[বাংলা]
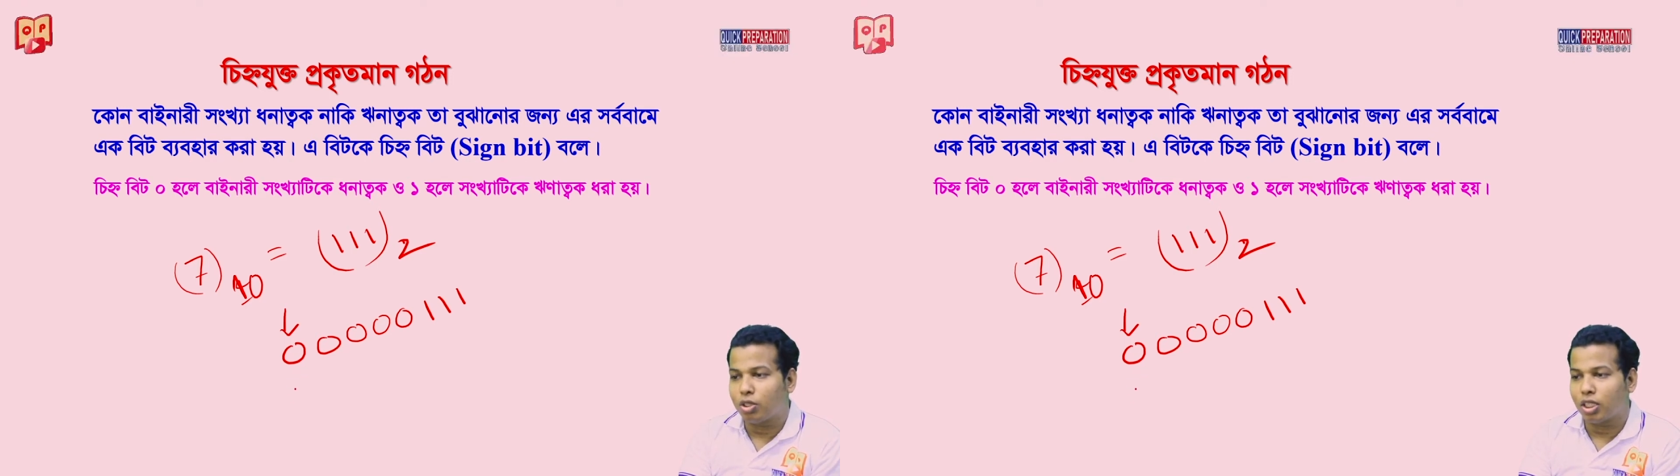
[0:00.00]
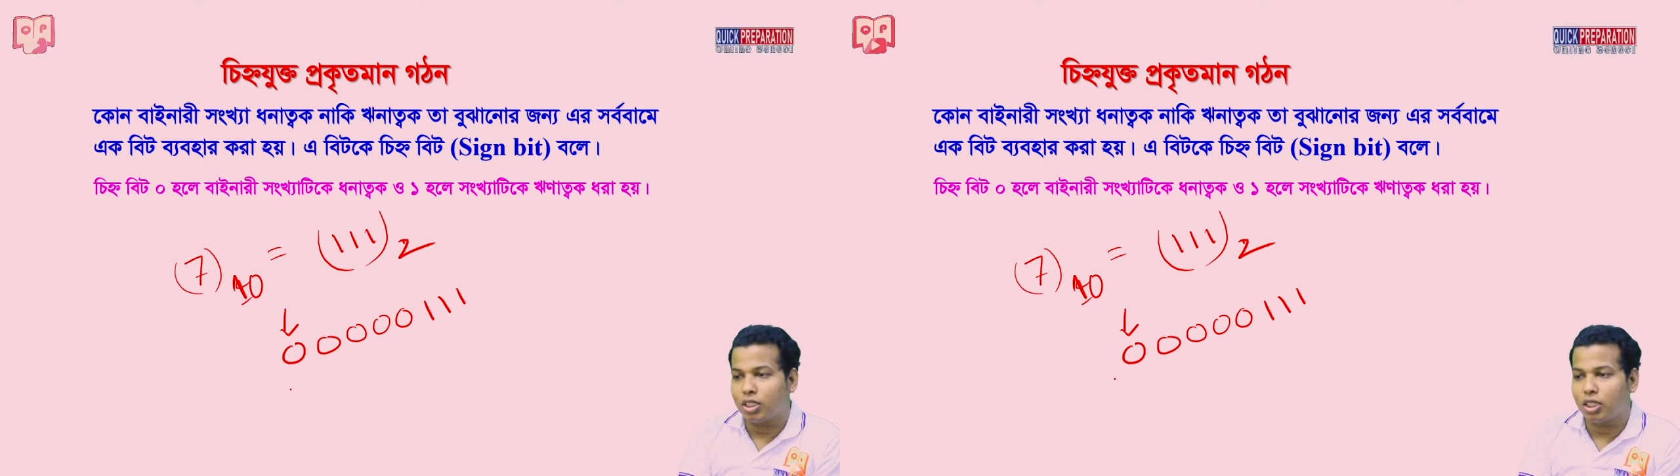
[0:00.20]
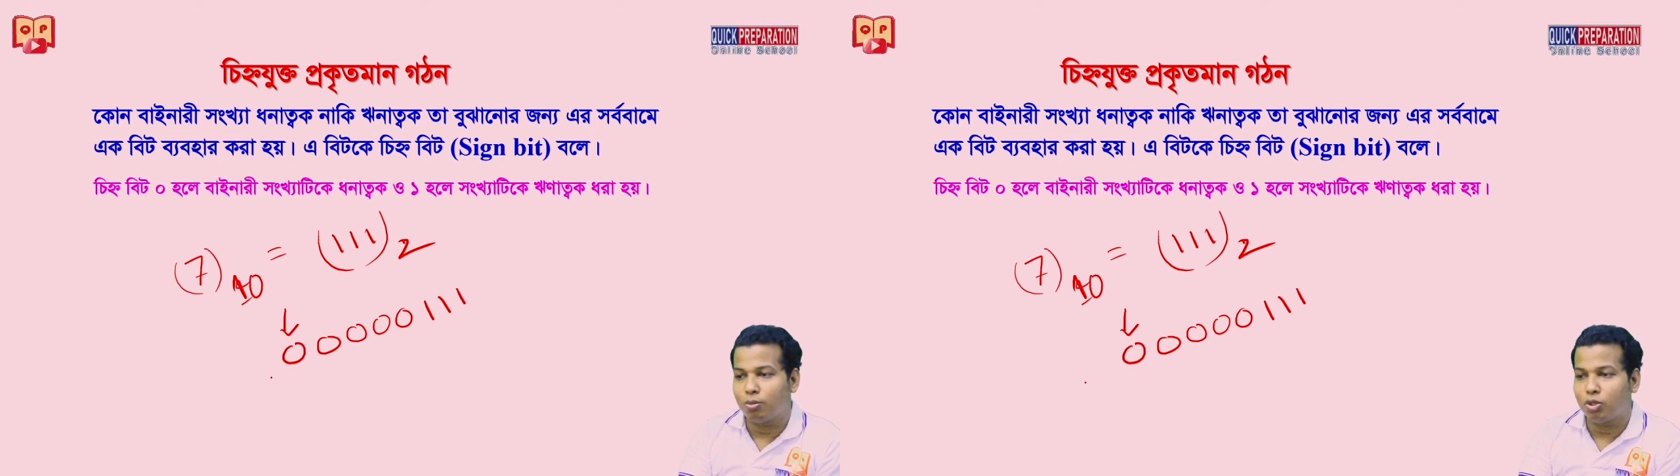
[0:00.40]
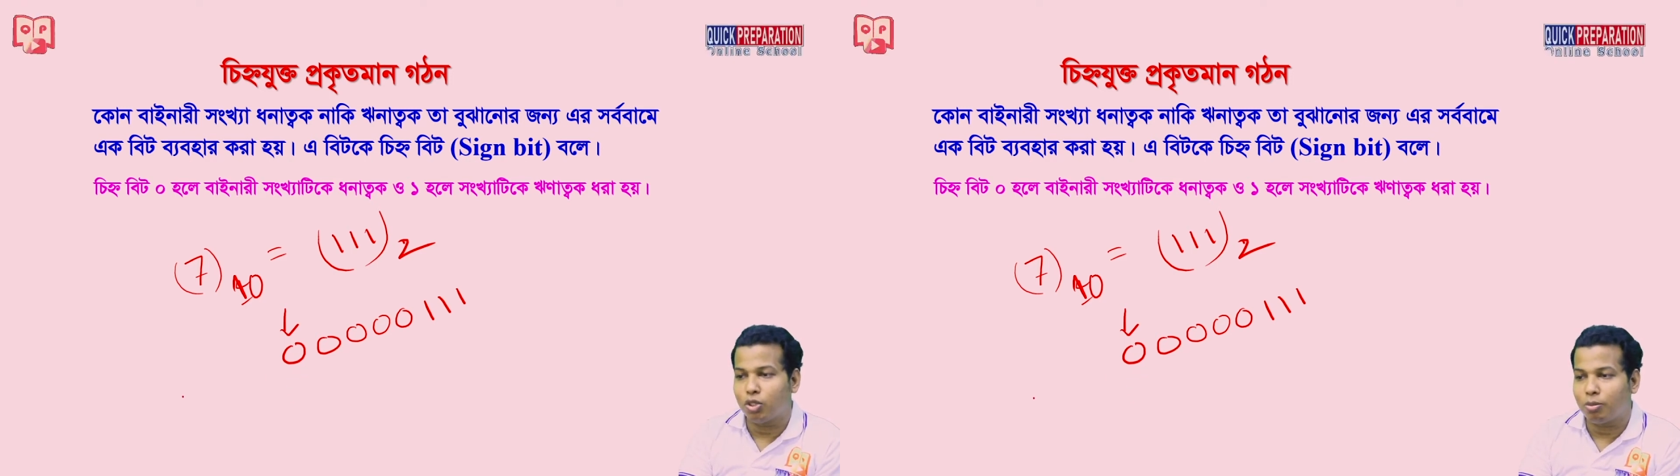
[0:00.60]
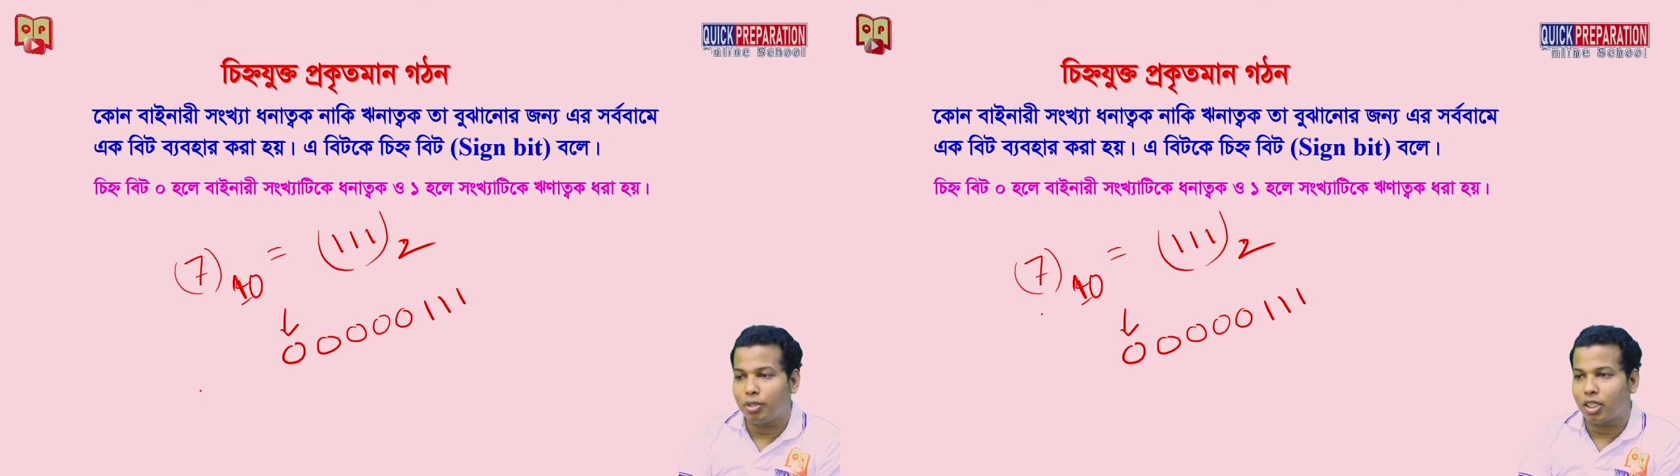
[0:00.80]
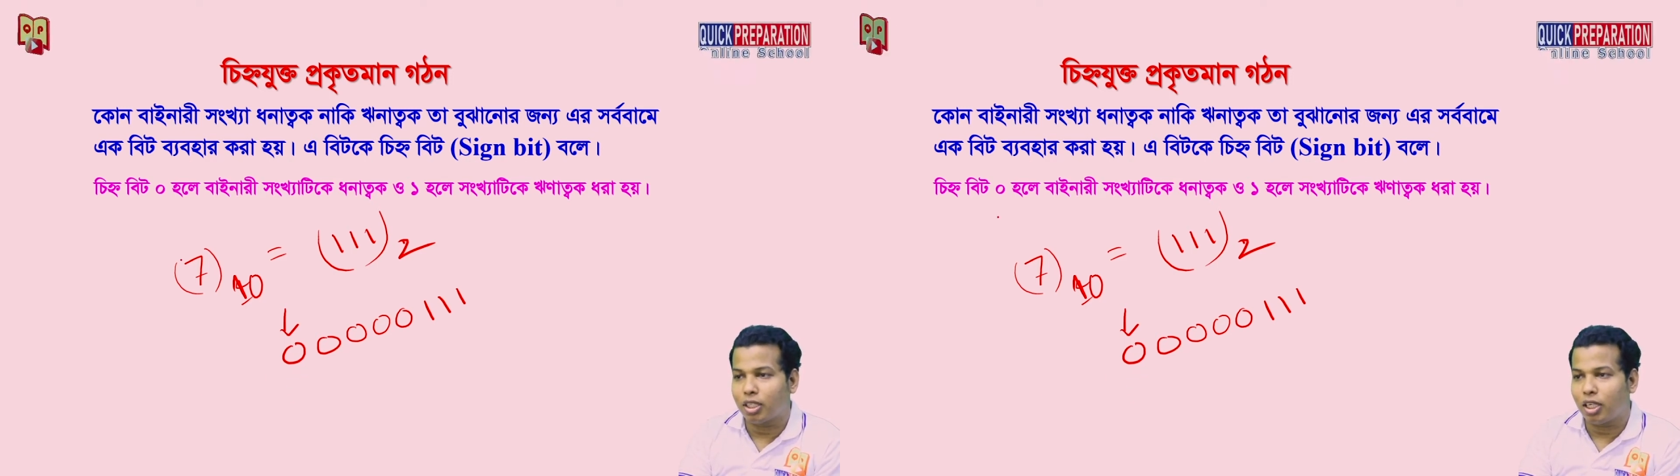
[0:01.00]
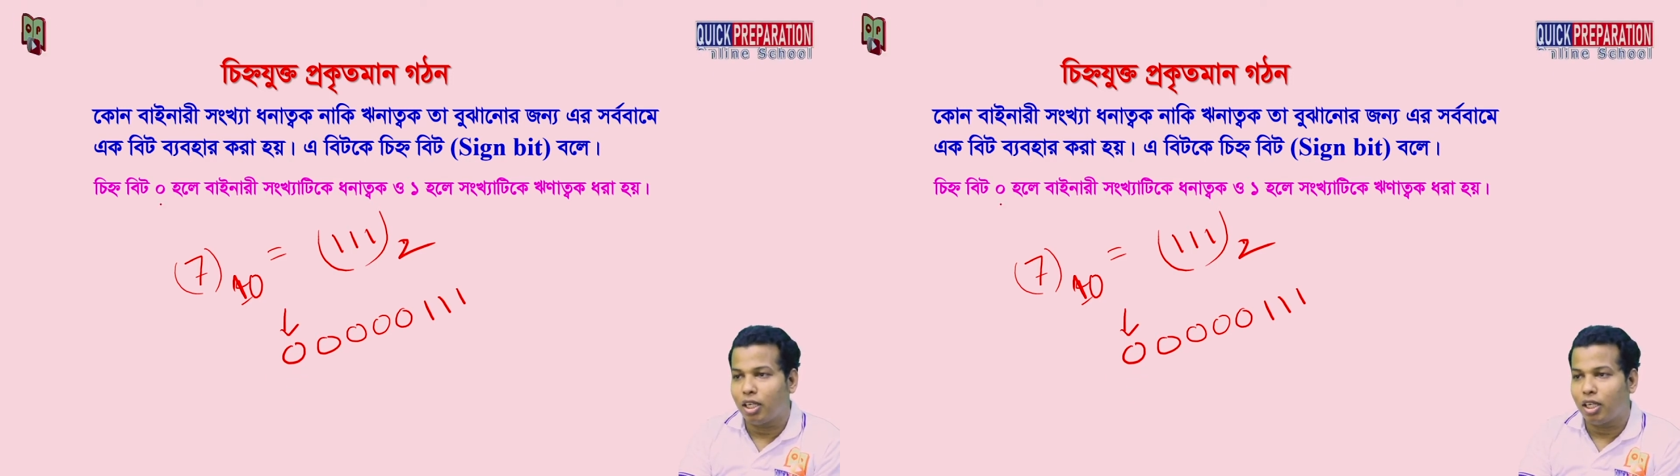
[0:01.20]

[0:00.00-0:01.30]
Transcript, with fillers: থাকে সে বুঝে নিবে এটা একটা